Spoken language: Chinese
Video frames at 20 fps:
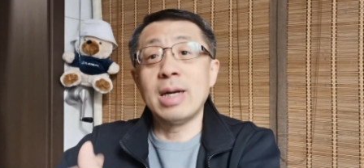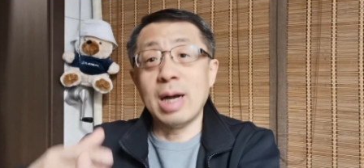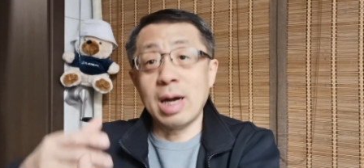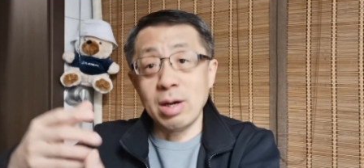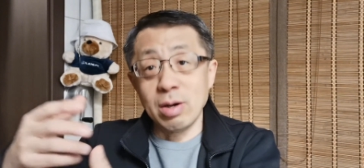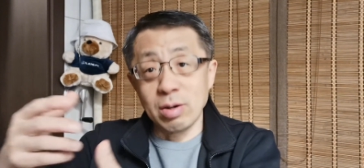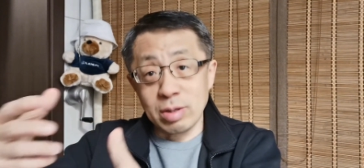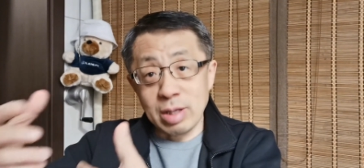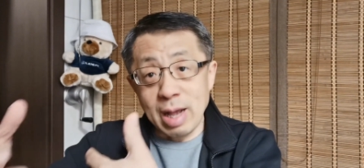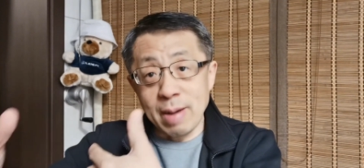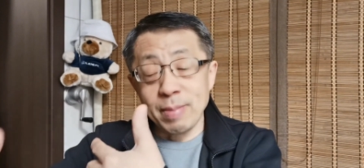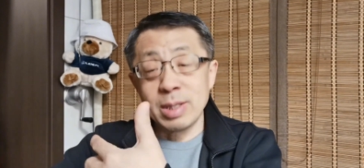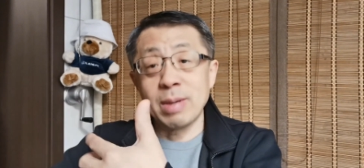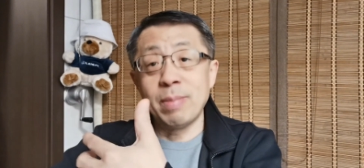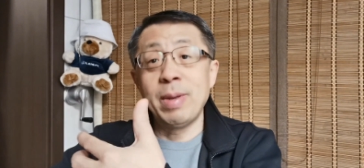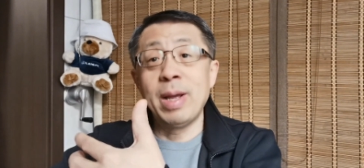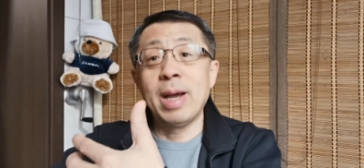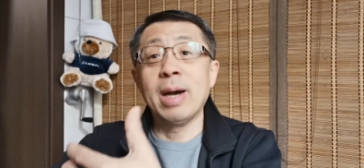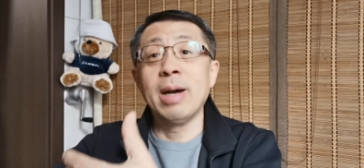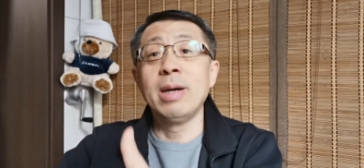然后他们怎
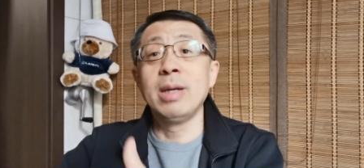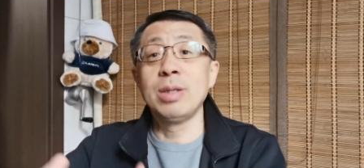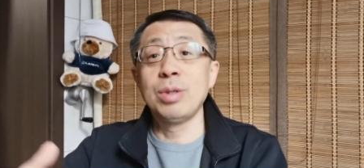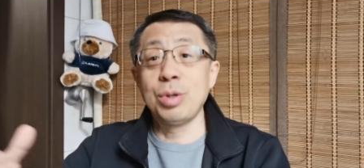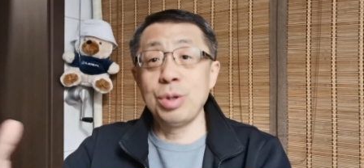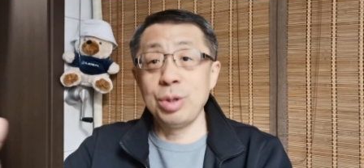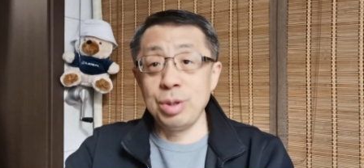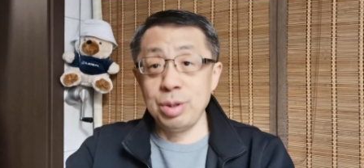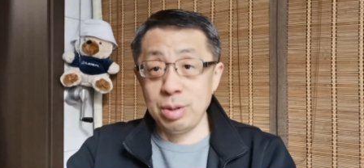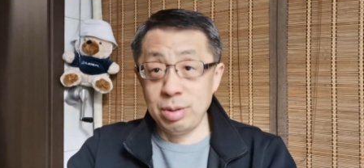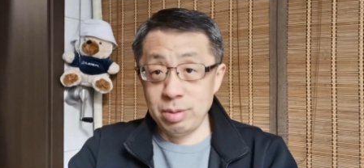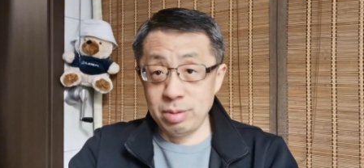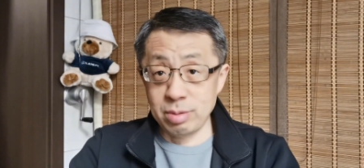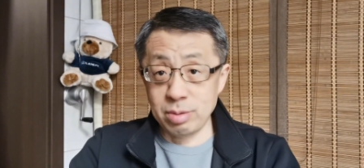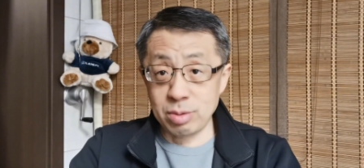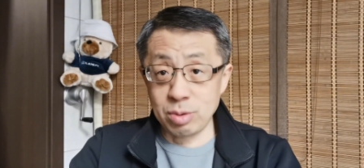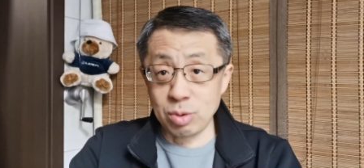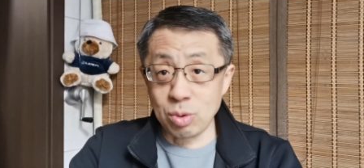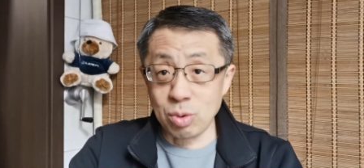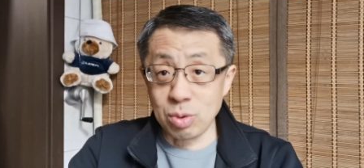么样去
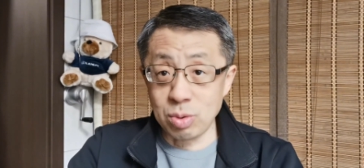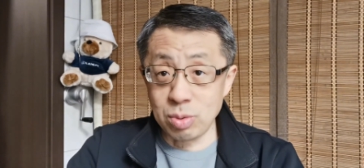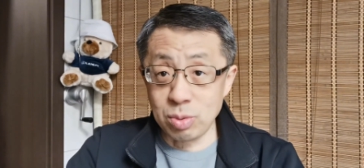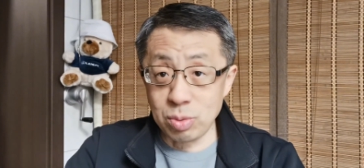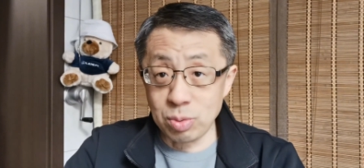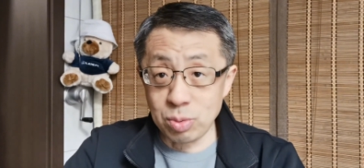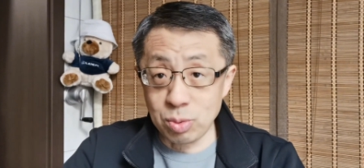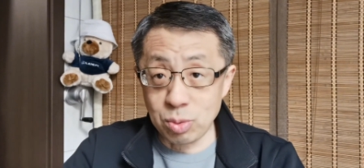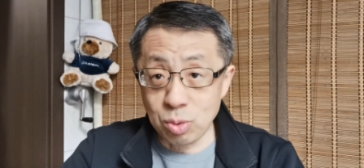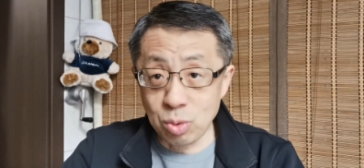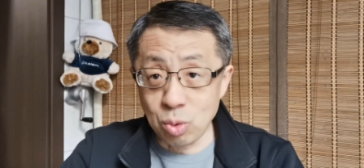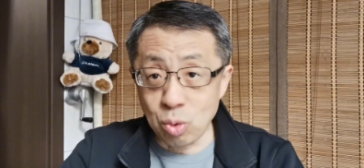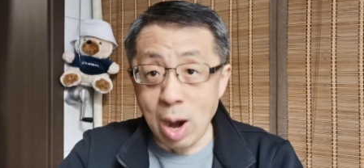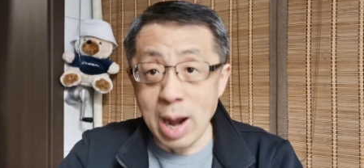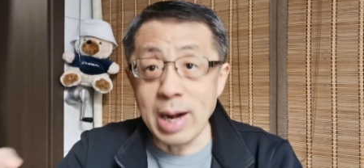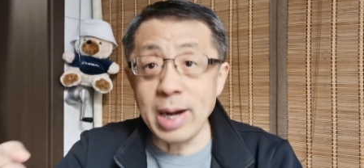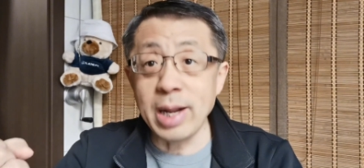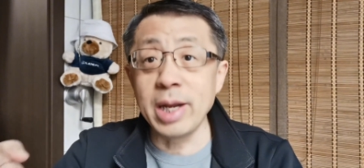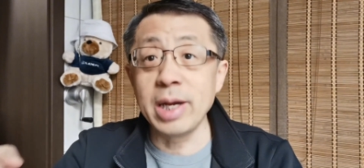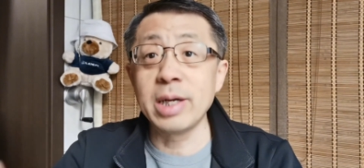
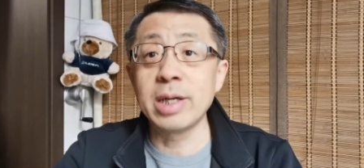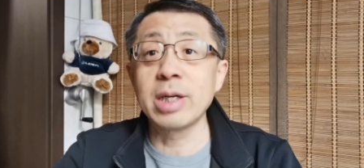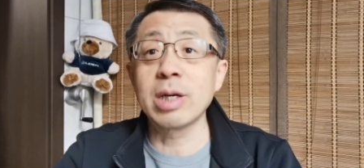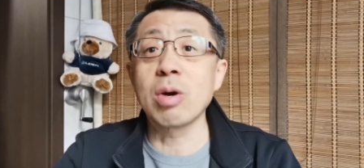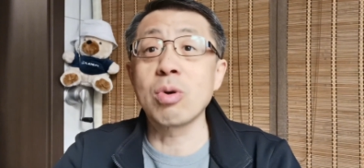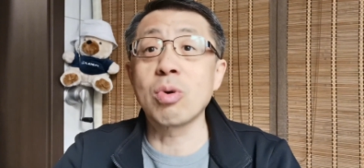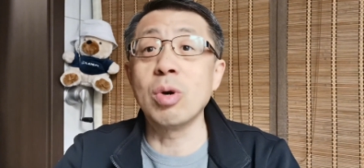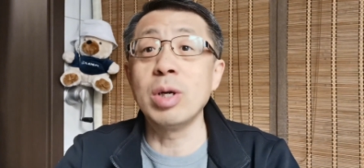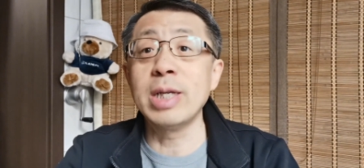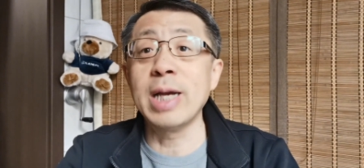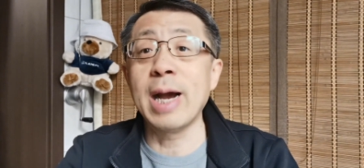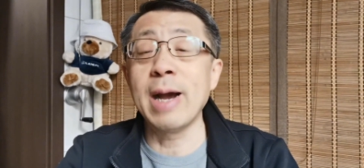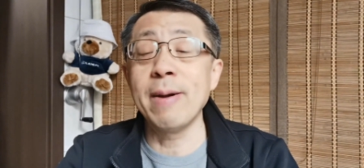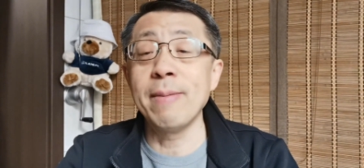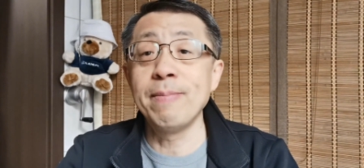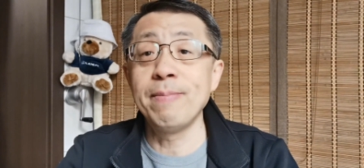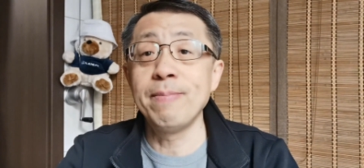管理这个国家？